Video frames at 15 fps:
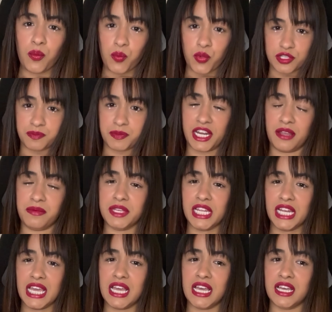Pues para mí
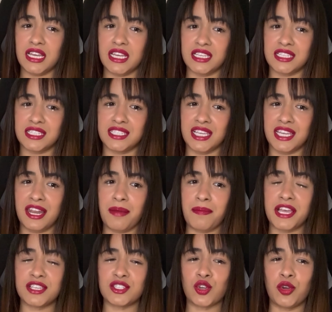la escena
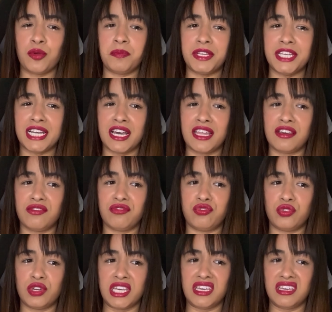más complicada
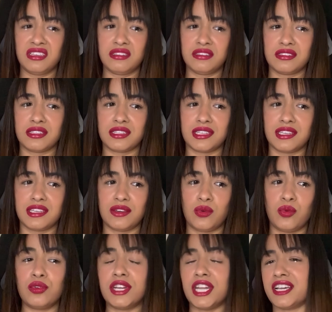fue
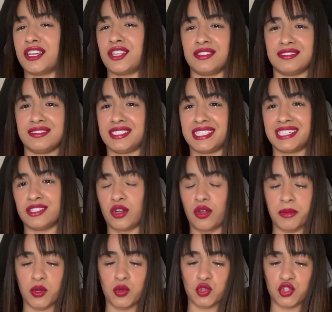una que no
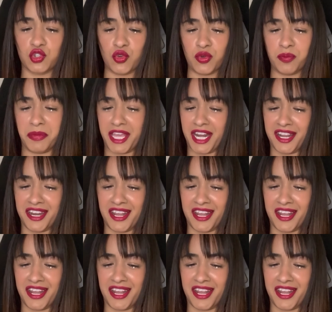me gustó para